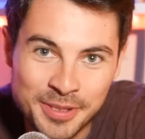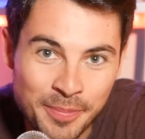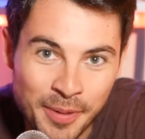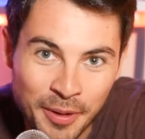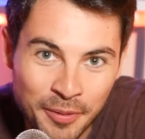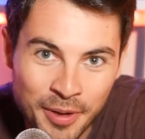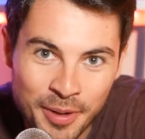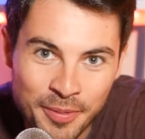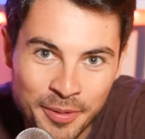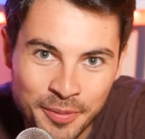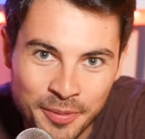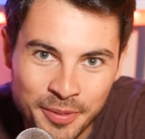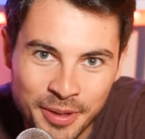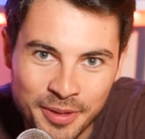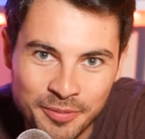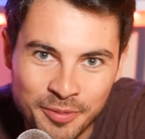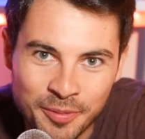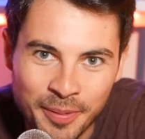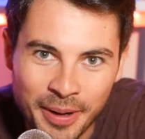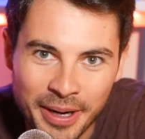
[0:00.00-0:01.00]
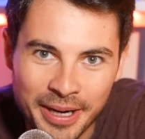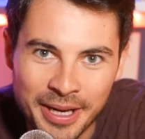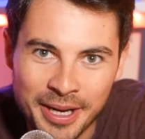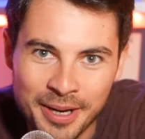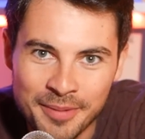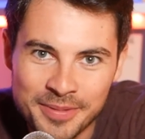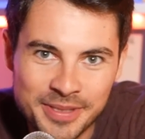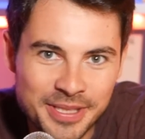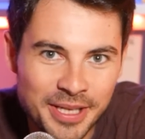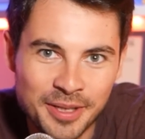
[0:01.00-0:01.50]
J'ai perdu l'habitude hein, de vous parler
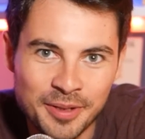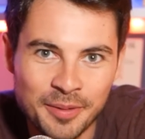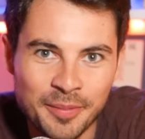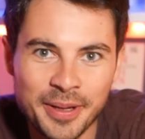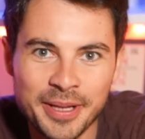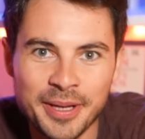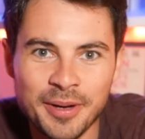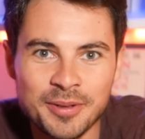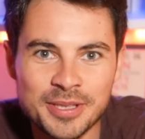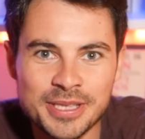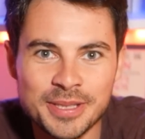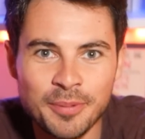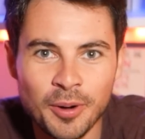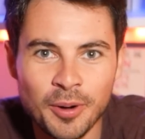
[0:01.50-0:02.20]
comme ça de manière aussi